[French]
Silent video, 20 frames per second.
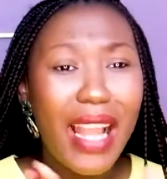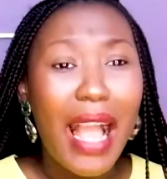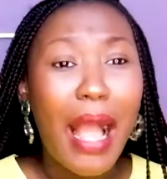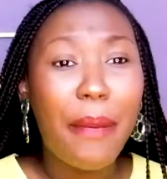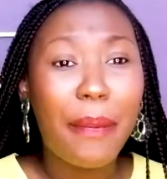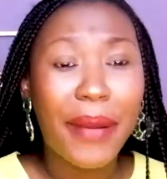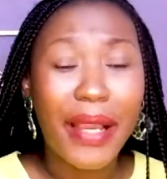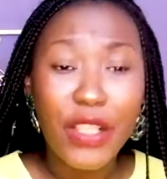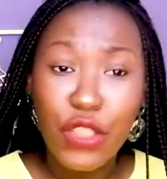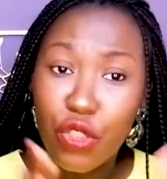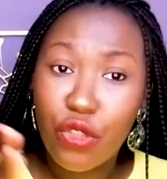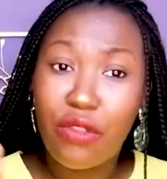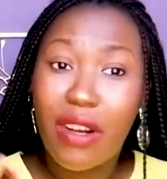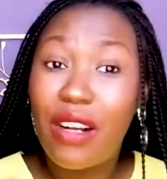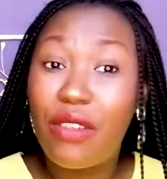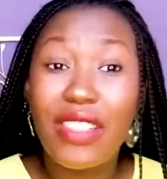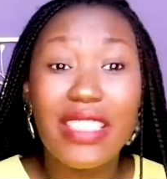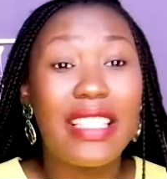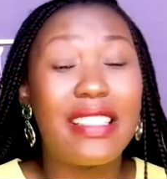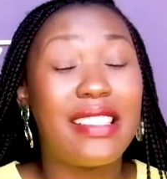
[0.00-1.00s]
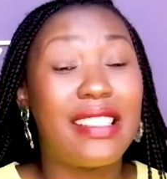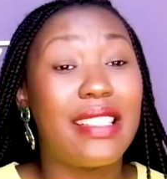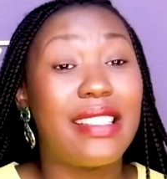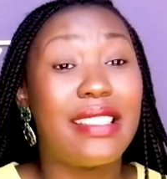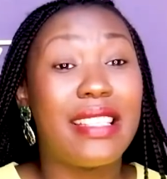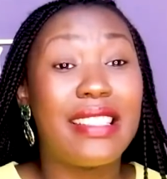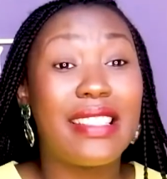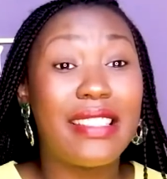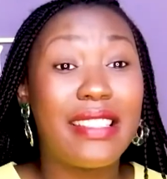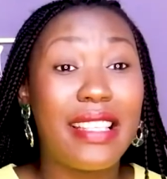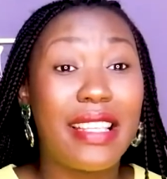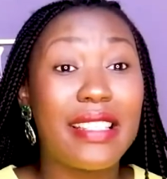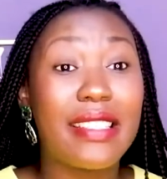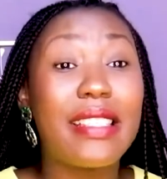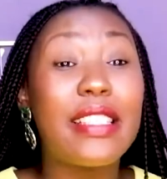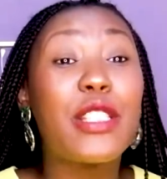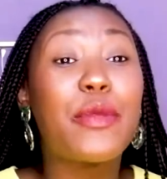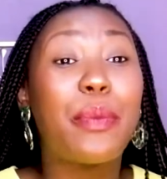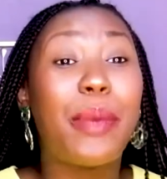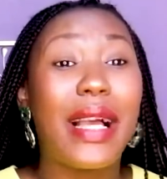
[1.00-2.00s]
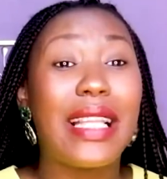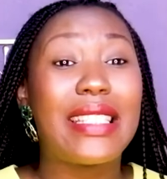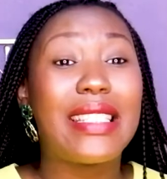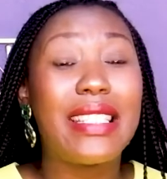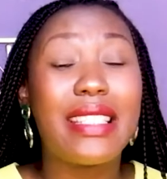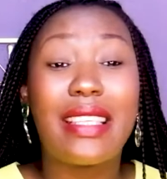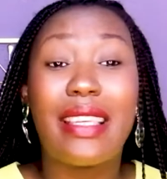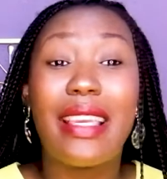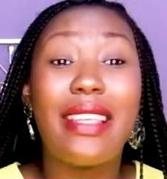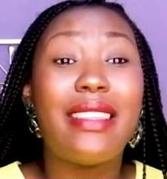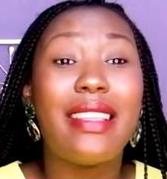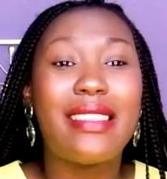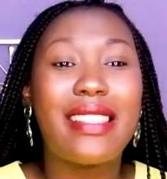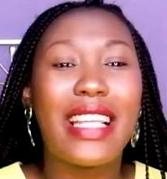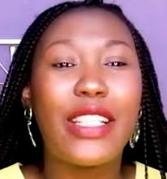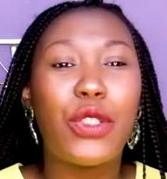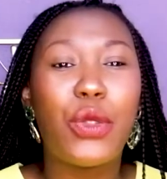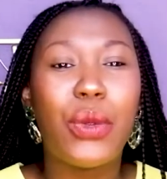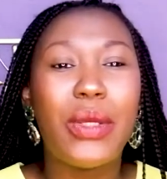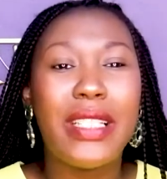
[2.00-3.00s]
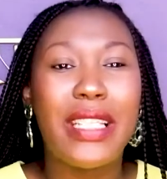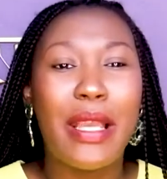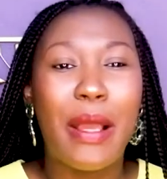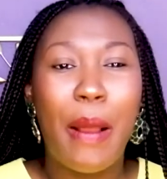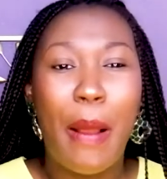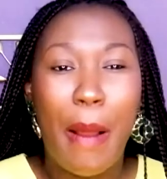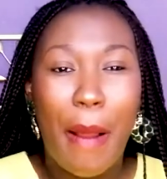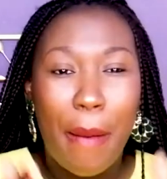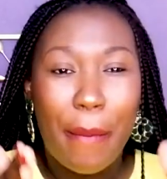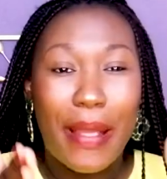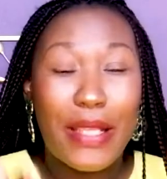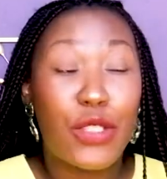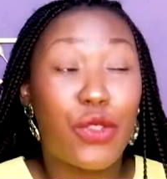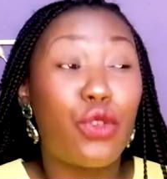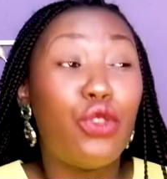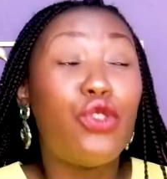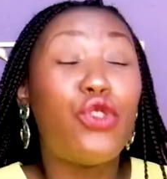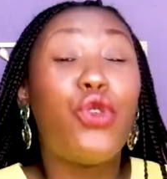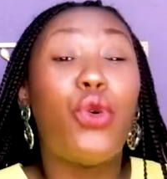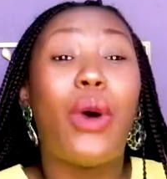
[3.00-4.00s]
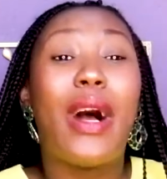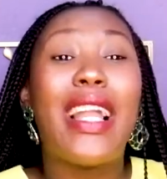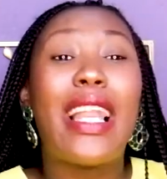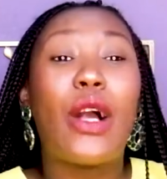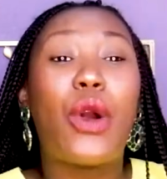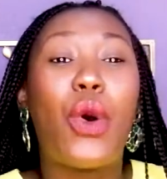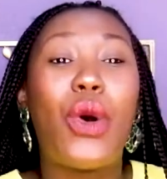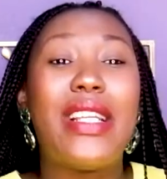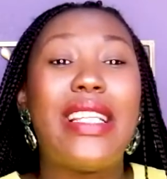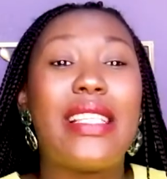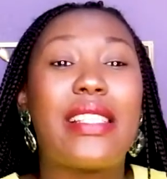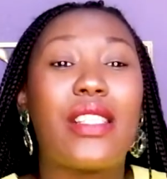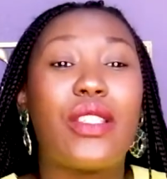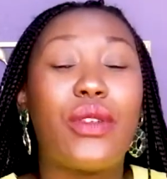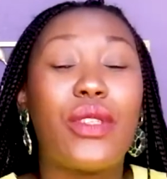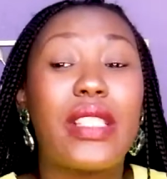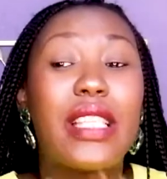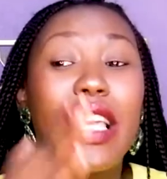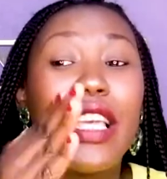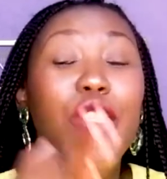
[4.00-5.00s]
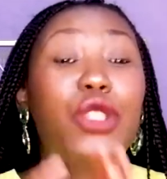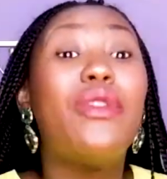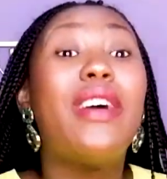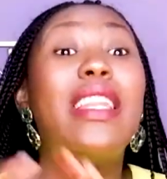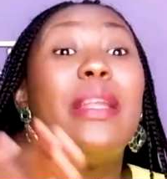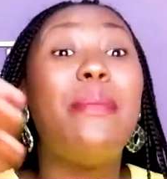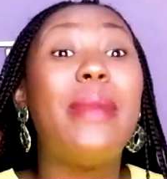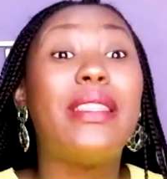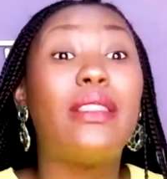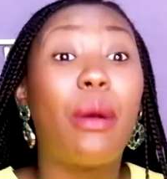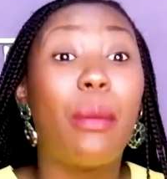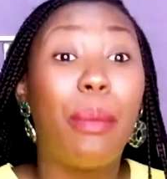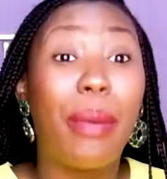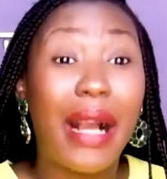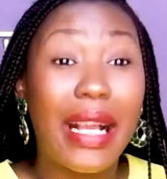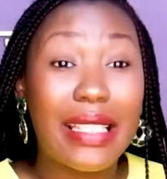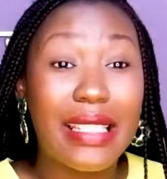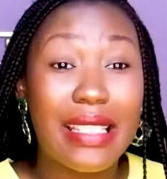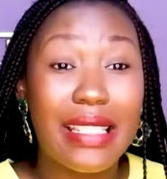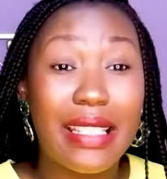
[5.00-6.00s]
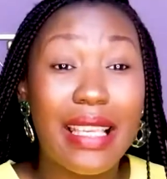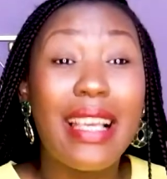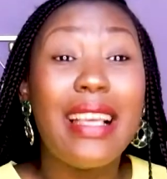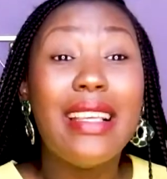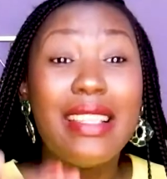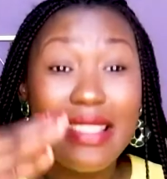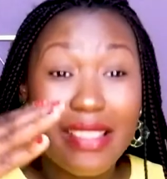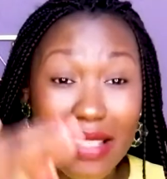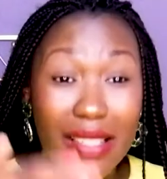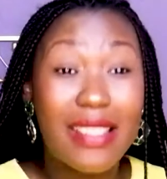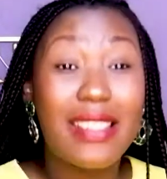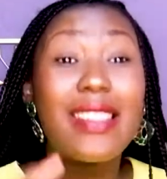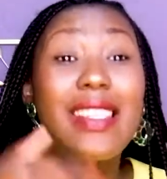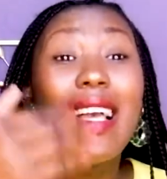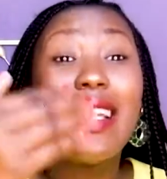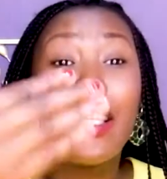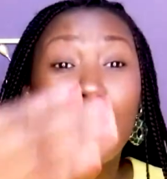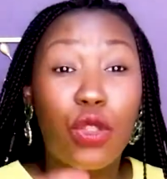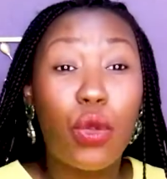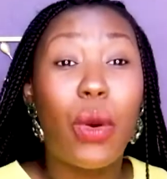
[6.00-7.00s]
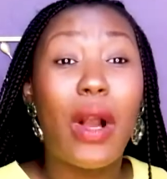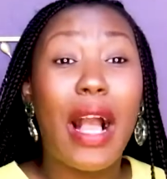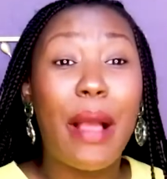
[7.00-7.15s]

Après, tu vas avoir des, exercices pratiques et des ateliers parce que tu auras la connaissance et tu vas le mettre en pratique. C'est ça qui te